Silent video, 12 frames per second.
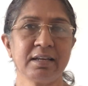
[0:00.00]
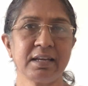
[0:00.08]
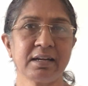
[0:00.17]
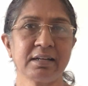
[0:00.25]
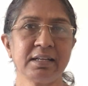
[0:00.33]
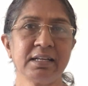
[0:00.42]

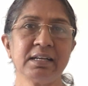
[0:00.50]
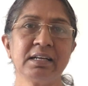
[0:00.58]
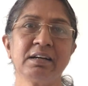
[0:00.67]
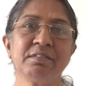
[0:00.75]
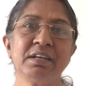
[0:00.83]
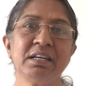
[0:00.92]

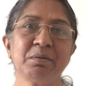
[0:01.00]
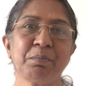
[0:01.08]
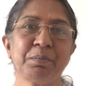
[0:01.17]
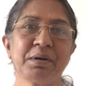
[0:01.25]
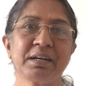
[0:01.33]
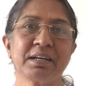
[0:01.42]
ஞானிகளாகவே
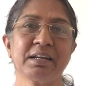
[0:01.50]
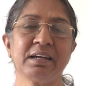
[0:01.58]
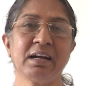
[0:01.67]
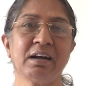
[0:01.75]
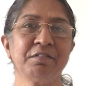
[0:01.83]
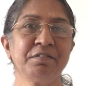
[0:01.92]
இருப்பாங்க
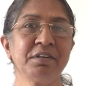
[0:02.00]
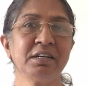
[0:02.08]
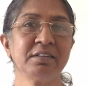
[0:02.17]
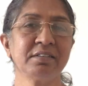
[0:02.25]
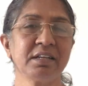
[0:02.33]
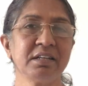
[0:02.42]

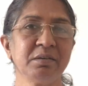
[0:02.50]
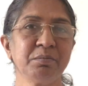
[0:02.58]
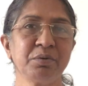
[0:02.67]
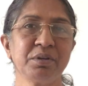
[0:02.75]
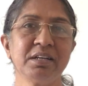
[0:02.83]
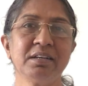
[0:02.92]
அவங்க செய்ய
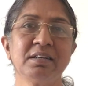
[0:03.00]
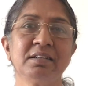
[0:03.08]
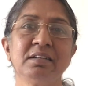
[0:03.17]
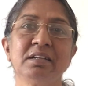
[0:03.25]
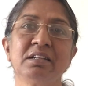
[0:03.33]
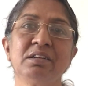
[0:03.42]

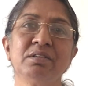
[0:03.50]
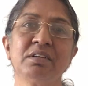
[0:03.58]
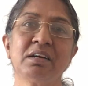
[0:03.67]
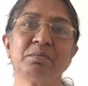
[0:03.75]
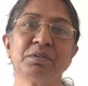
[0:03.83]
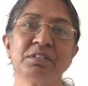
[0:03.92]
முடியாதது ஏதாவது
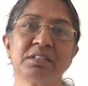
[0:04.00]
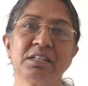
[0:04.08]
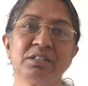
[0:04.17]
நாம்